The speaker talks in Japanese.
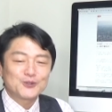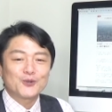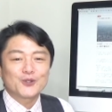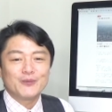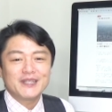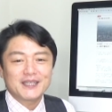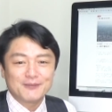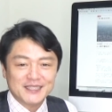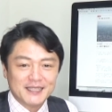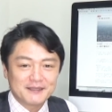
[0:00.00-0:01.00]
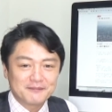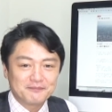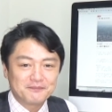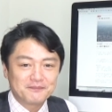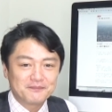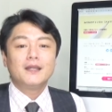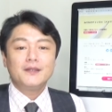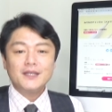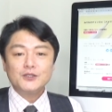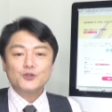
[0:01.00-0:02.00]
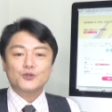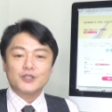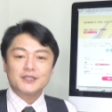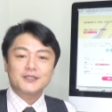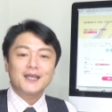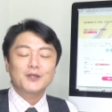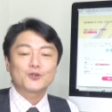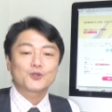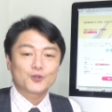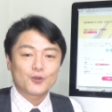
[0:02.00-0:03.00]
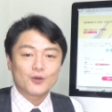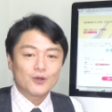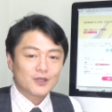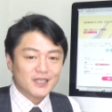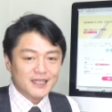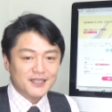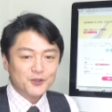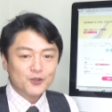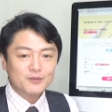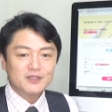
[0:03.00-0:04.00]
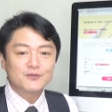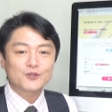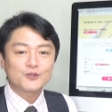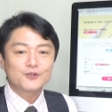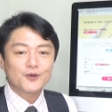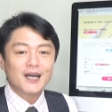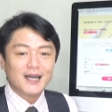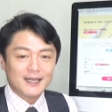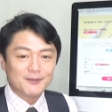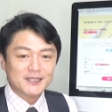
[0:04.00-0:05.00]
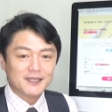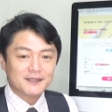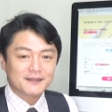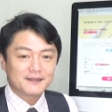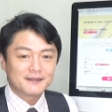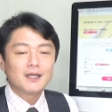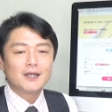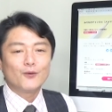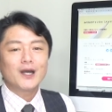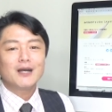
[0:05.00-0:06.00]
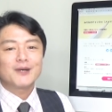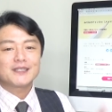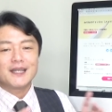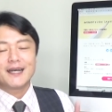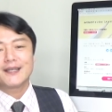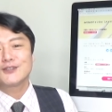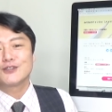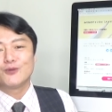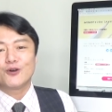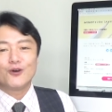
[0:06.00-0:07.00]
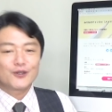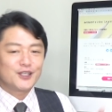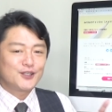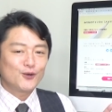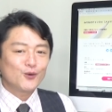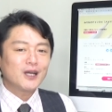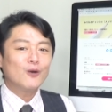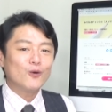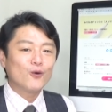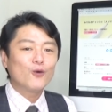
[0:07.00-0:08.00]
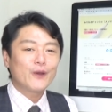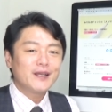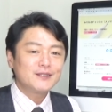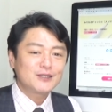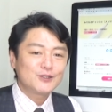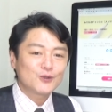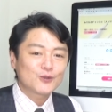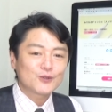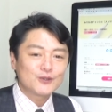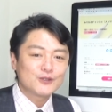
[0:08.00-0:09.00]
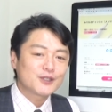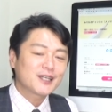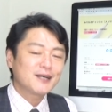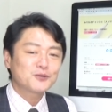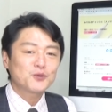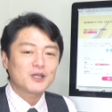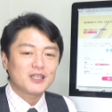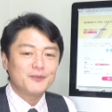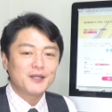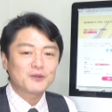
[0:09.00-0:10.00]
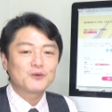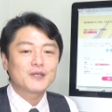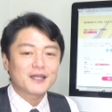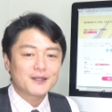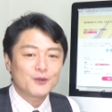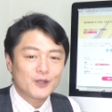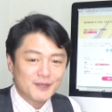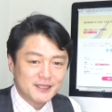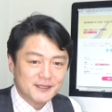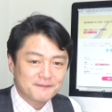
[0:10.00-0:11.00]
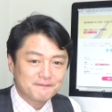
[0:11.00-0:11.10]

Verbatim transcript: うほど見てきました21世紀の初頭企業ブームというのがありました我が町足立区も起業家を応援しようという企画とかイベントをやっておりました。